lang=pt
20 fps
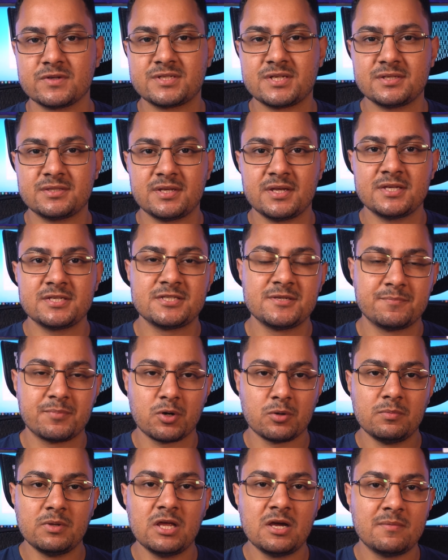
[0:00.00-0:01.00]
você tem esse
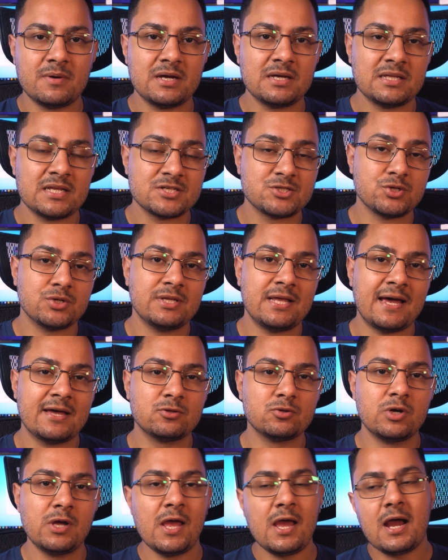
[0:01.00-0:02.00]
problema
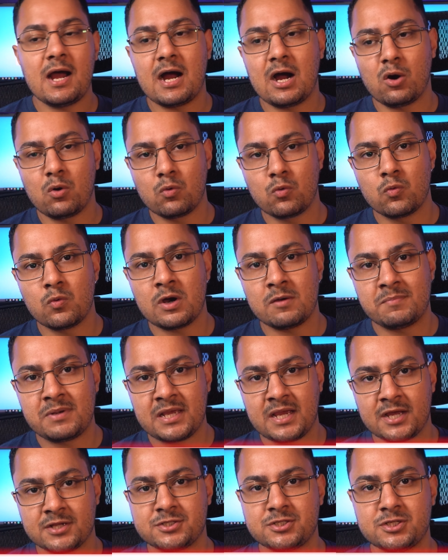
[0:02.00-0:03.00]
relacionado a algum
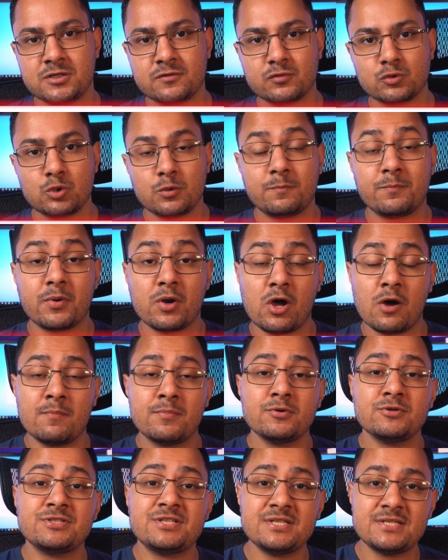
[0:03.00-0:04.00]
aplicativo do
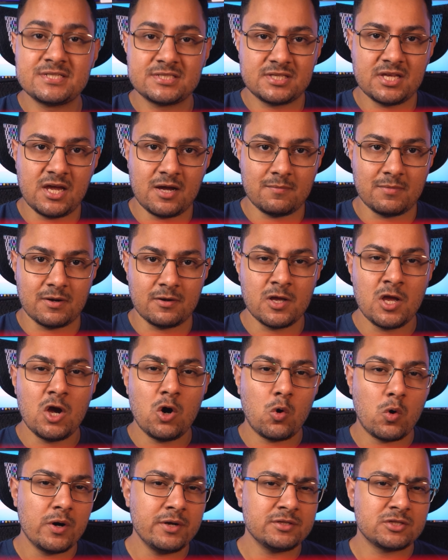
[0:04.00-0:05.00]
próprio sistema,
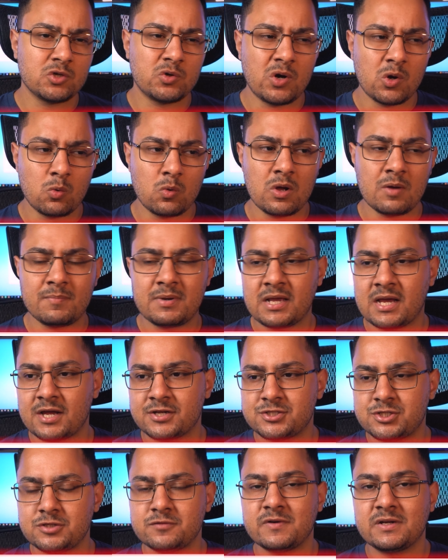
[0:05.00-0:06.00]
ou então algum
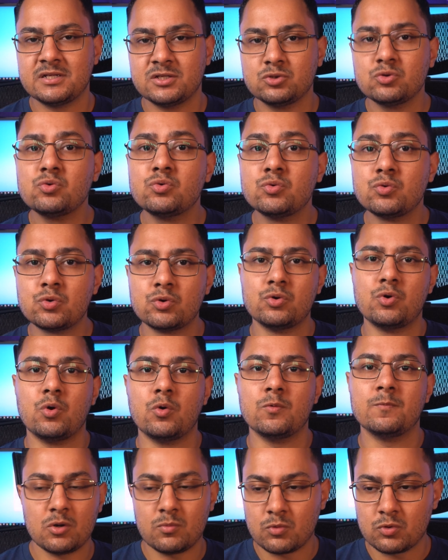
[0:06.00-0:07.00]
aplicativo ali do
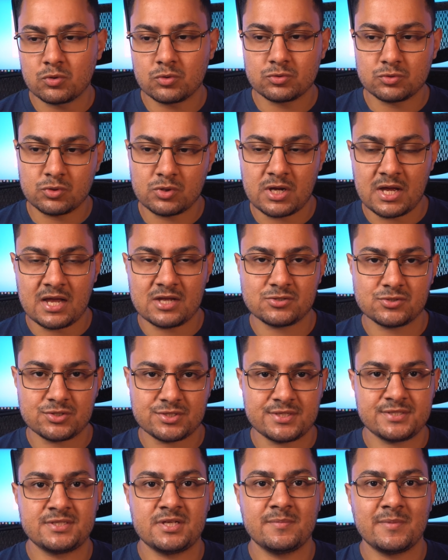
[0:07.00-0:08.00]
Google. Como no caso o
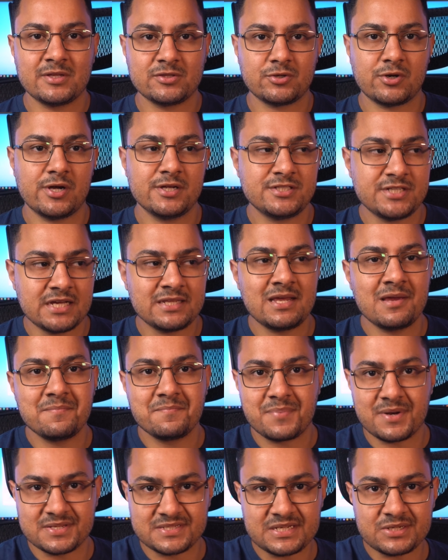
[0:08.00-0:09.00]
sistema Android é da
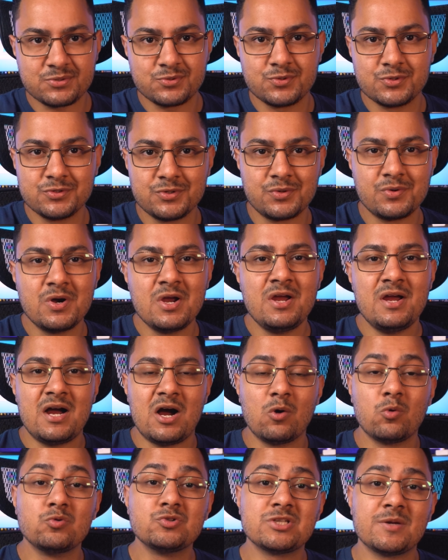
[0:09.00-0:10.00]
empresa Google,
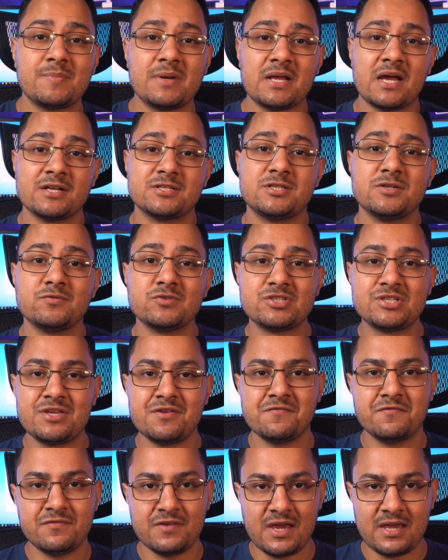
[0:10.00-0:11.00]
alguns aplicativos
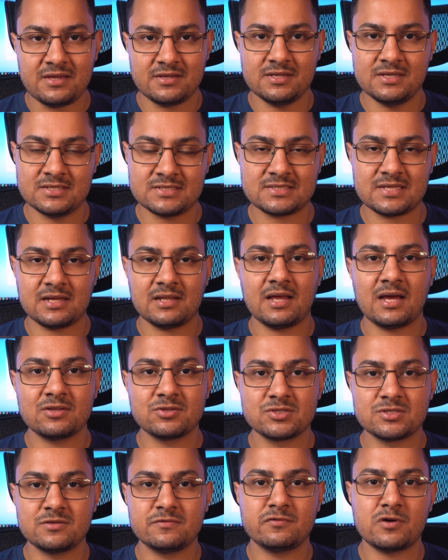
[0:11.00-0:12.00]
que vêm
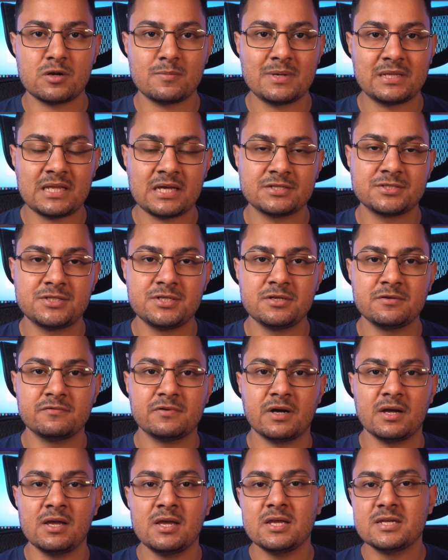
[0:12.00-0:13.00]
instalados de forma
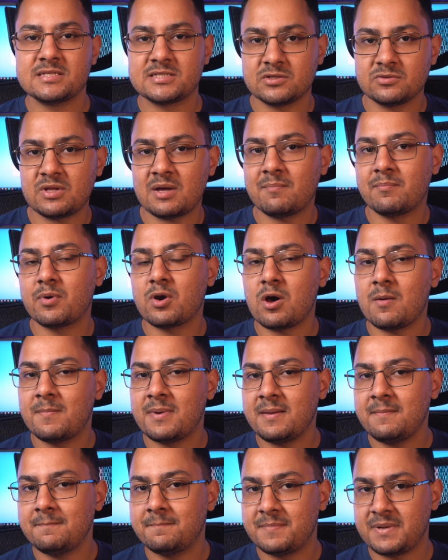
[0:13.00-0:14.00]
nativa são da
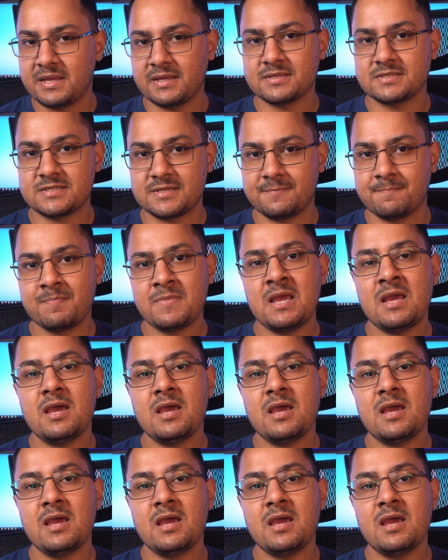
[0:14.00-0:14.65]
própria empresa.